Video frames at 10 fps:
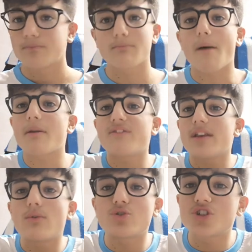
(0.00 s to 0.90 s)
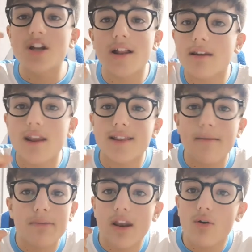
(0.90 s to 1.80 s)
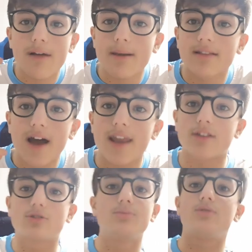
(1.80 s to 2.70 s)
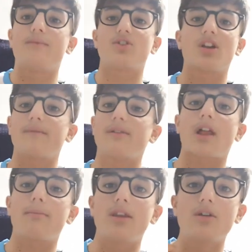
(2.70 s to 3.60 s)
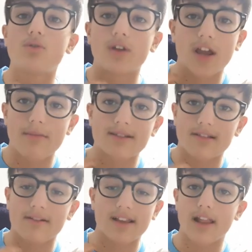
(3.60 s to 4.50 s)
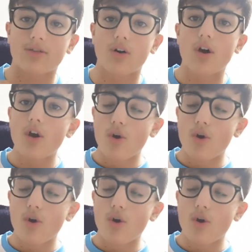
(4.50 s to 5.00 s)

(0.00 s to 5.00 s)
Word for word: Ma preferivo uscire nei tempi regolamentari a questo punto invece di vedermi i rigori, che mi stava salendo